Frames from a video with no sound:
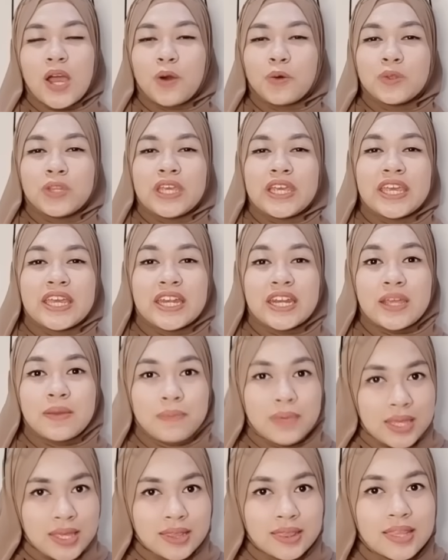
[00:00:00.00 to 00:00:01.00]
aku
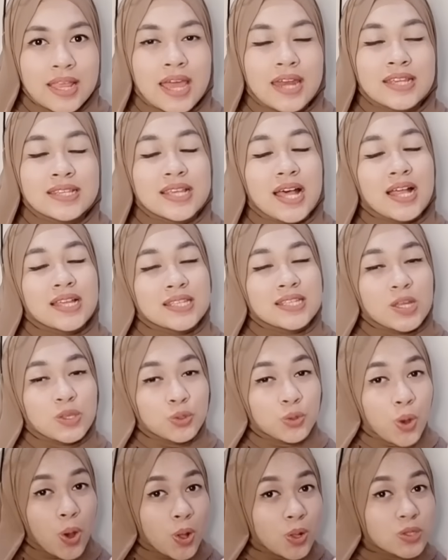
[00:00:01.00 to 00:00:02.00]
dikirimin dari salah
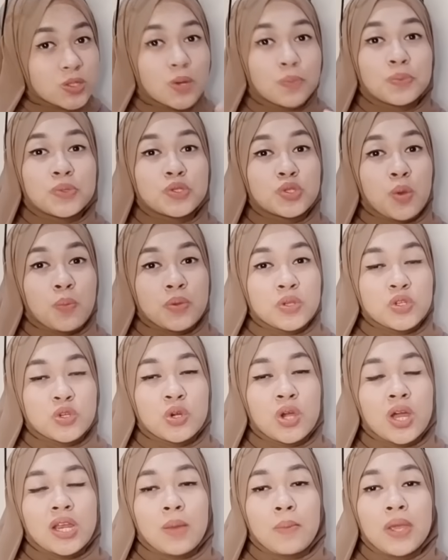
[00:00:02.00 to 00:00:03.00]
satu all shop di Shopee
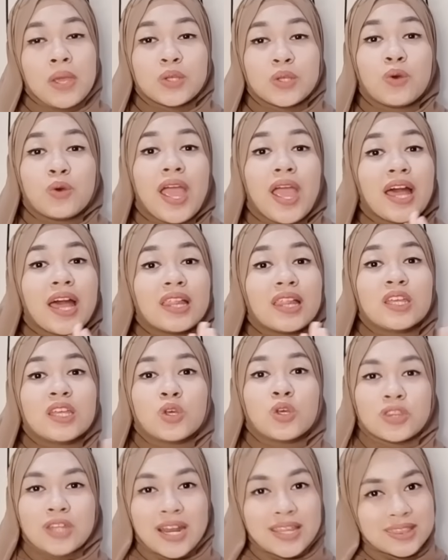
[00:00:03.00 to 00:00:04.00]
juga namanya itu
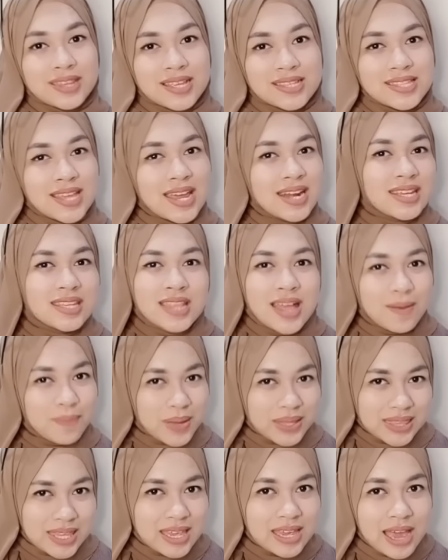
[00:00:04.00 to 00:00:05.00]

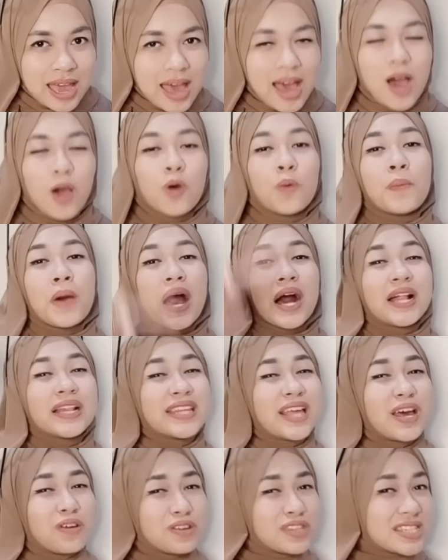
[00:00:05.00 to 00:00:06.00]
eli.ratnasari83 aku bakal
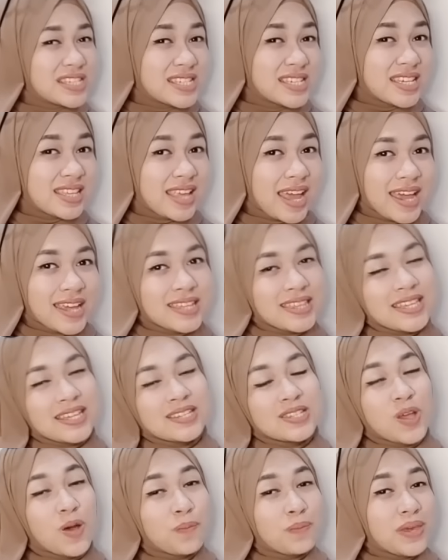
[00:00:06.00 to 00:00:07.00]
taruh di sini ID
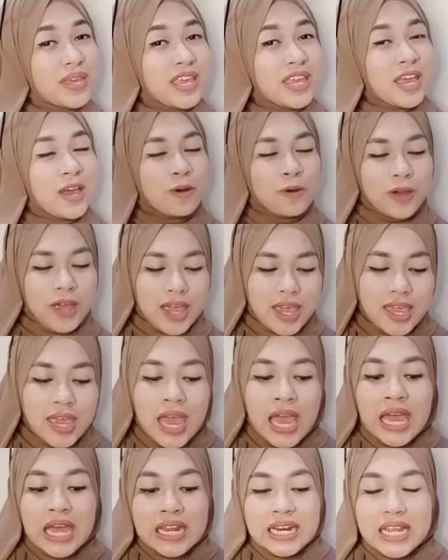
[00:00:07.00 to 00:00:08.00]
Shopee-nya oke okay?
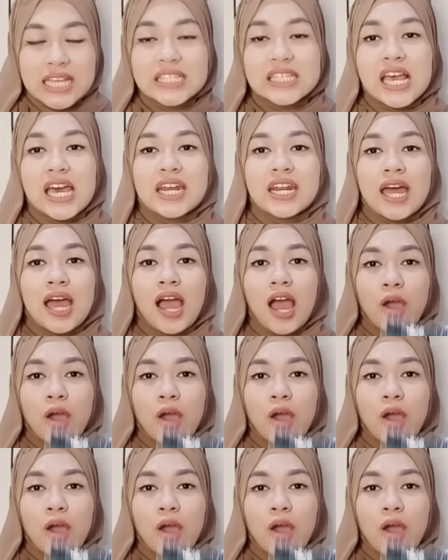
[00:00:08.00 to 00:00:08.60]
dan sekarang